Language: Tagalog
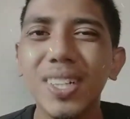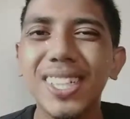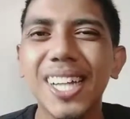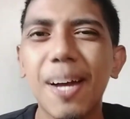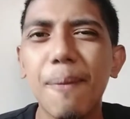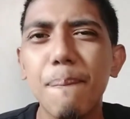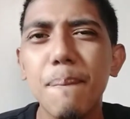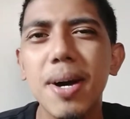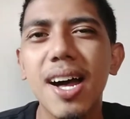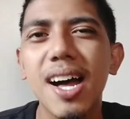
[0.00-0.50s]
What's
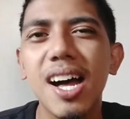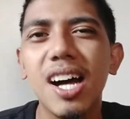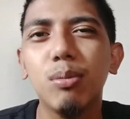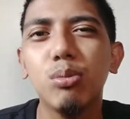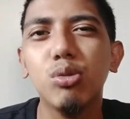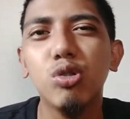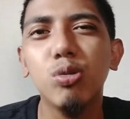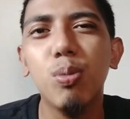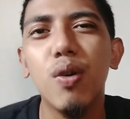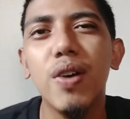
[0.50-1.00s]
up mga
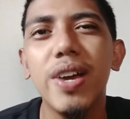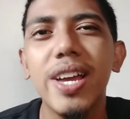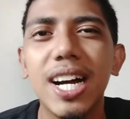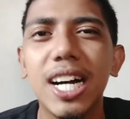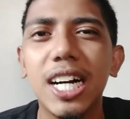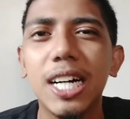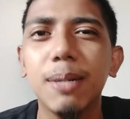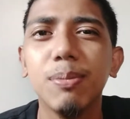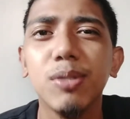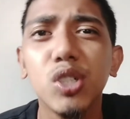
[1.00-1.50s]
kabuboy?
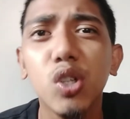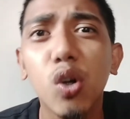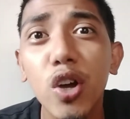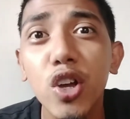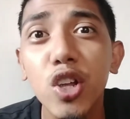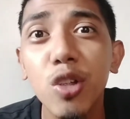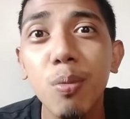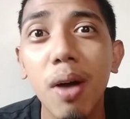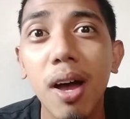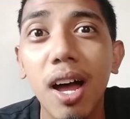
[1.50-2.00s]
Um, so
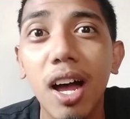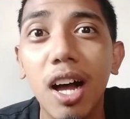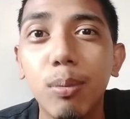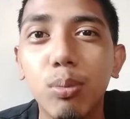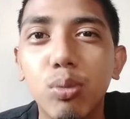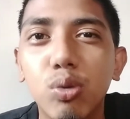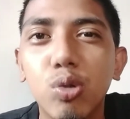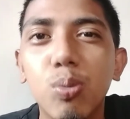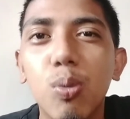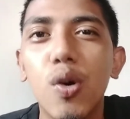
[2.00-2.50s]
ngayon mga
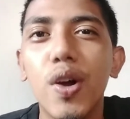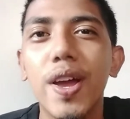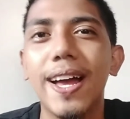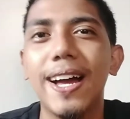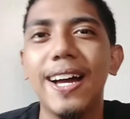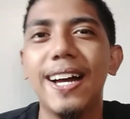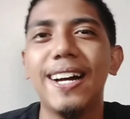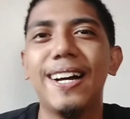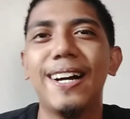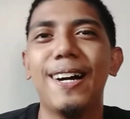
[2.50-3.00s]
kabuboy,
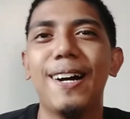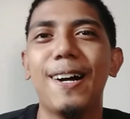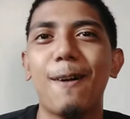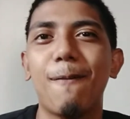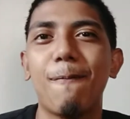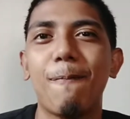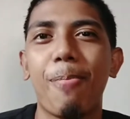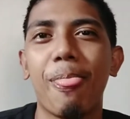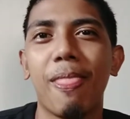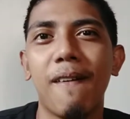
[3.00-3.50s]
uh,
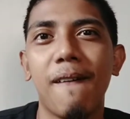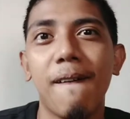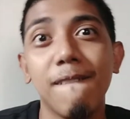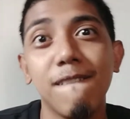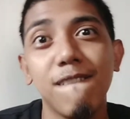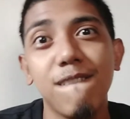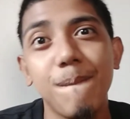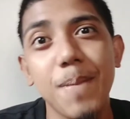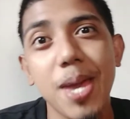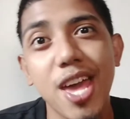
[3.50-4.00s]

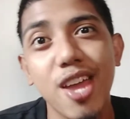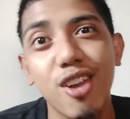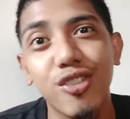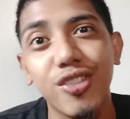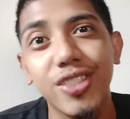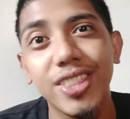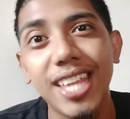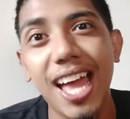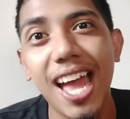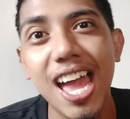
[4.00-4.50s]

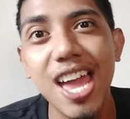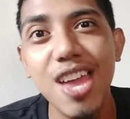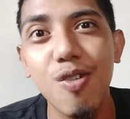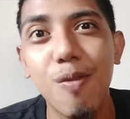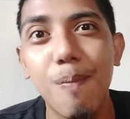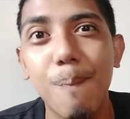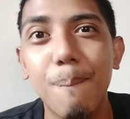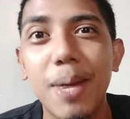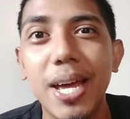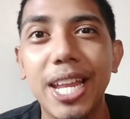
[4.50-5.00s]
meron
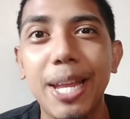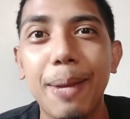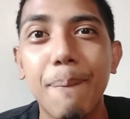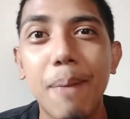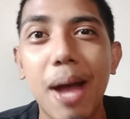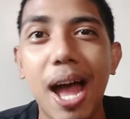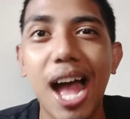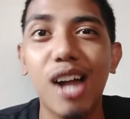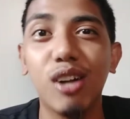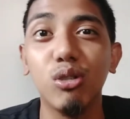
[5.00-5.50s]
tayong
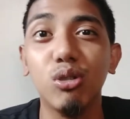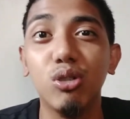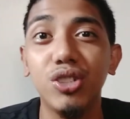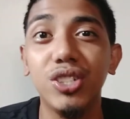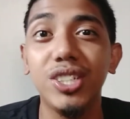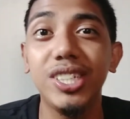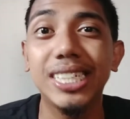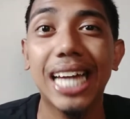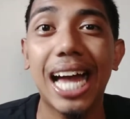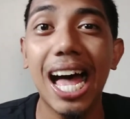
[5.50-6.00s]

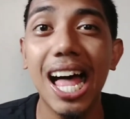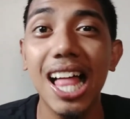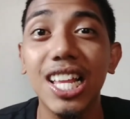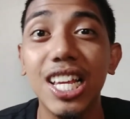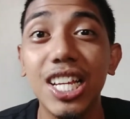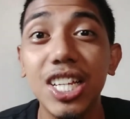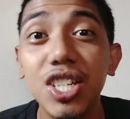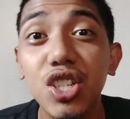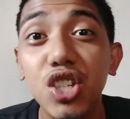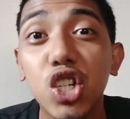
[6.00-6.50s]
panibagong
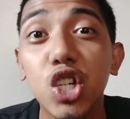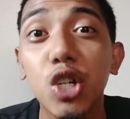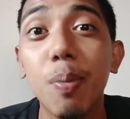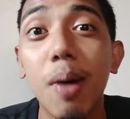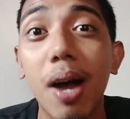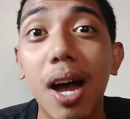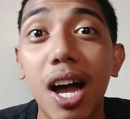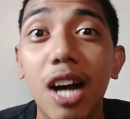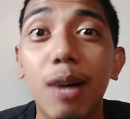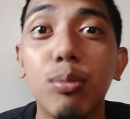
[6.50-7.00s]
challenge
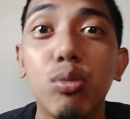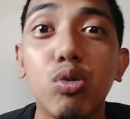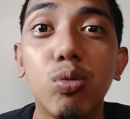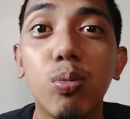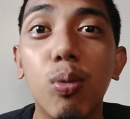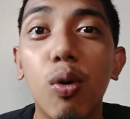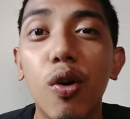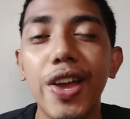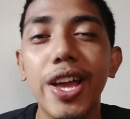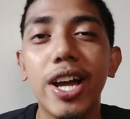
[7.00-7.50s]
mga
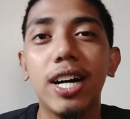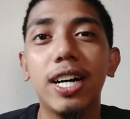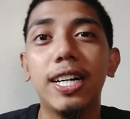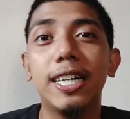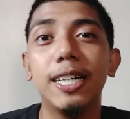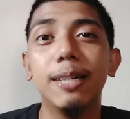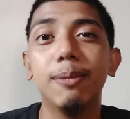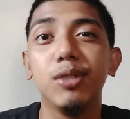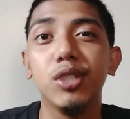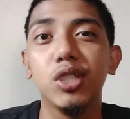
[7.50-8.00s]
kabuboy.
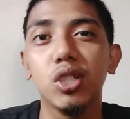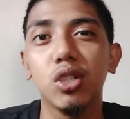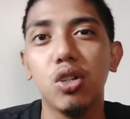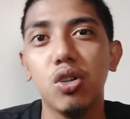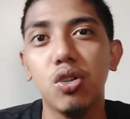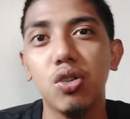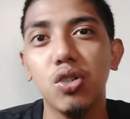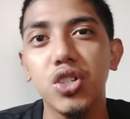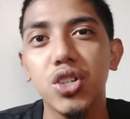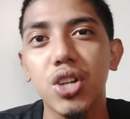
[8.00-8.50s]
Um,
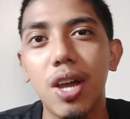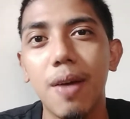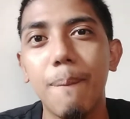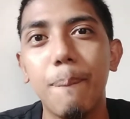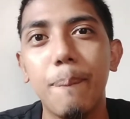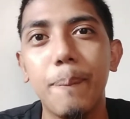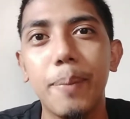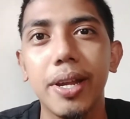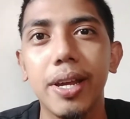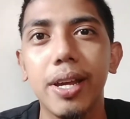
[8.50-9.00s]
so
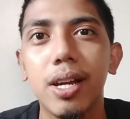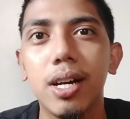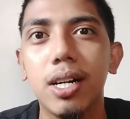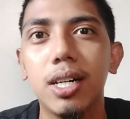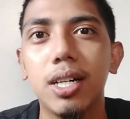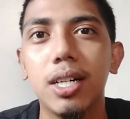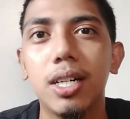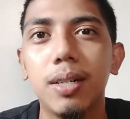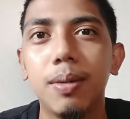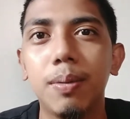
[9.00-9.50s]
syempre,
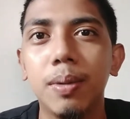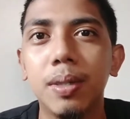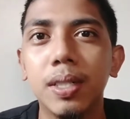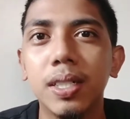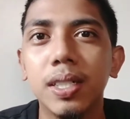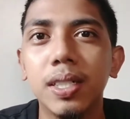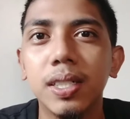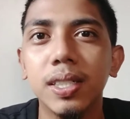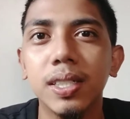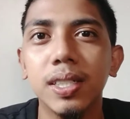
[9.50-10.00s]
uh,
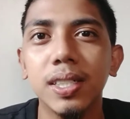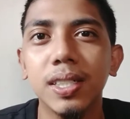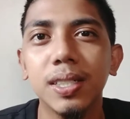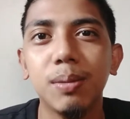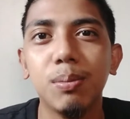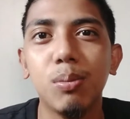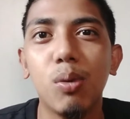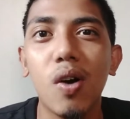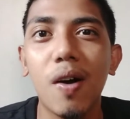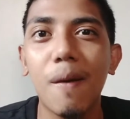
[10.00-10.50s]

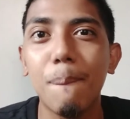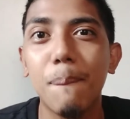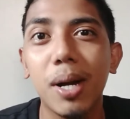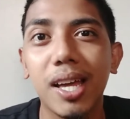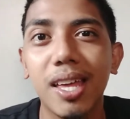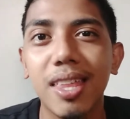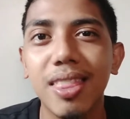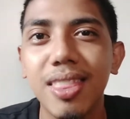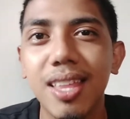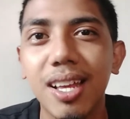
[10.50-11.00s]
mukhang
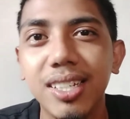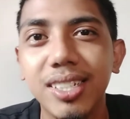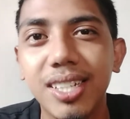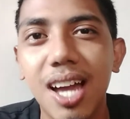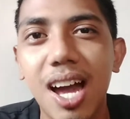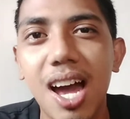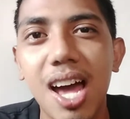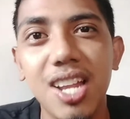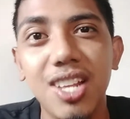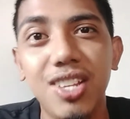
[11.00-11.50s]
magandang
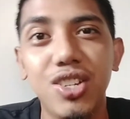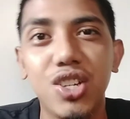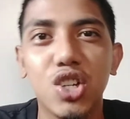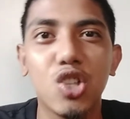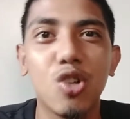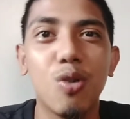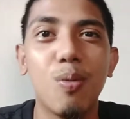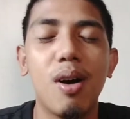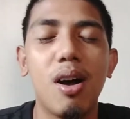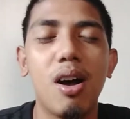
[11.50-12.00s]
challenge
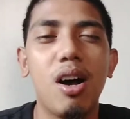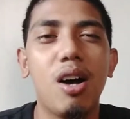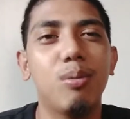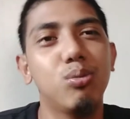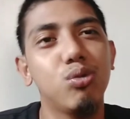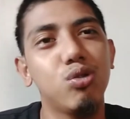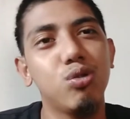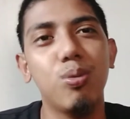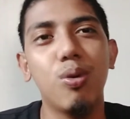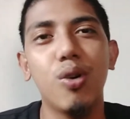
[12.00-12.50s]
to mga
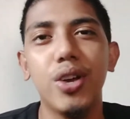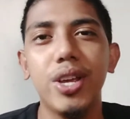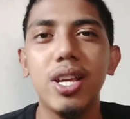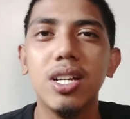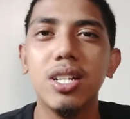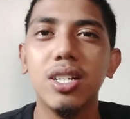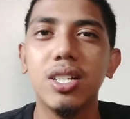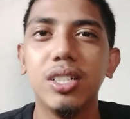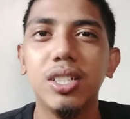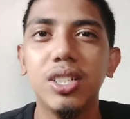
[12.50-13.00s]
kabuboy.
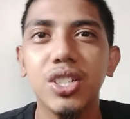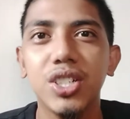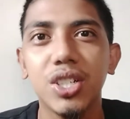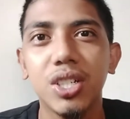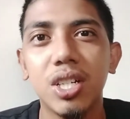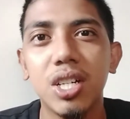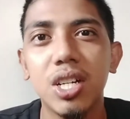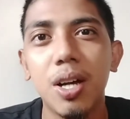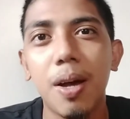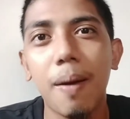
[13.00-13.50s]
So,
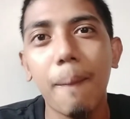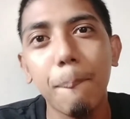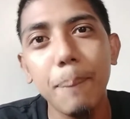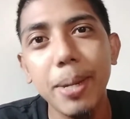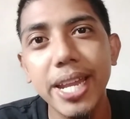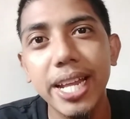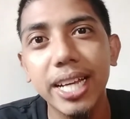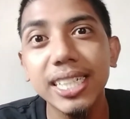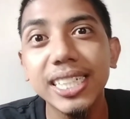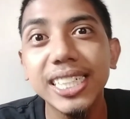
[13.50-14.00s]

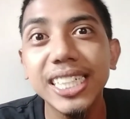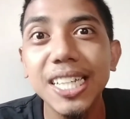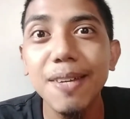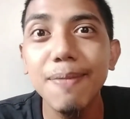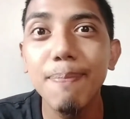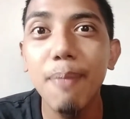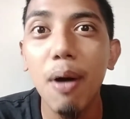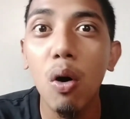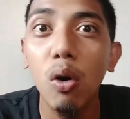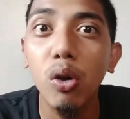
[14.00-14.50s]

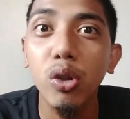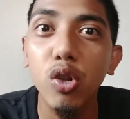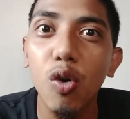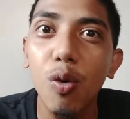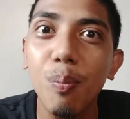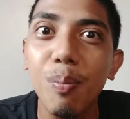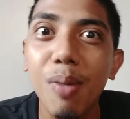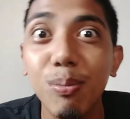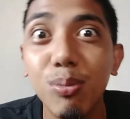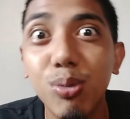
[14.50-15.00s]
pinag-isipan ko tong
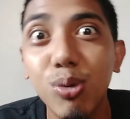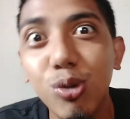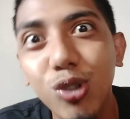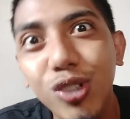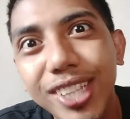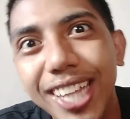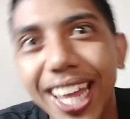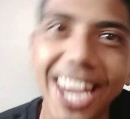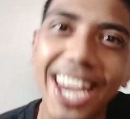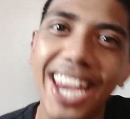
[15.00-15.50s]

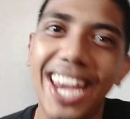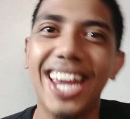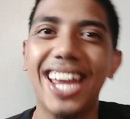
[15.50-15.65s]
mabuti.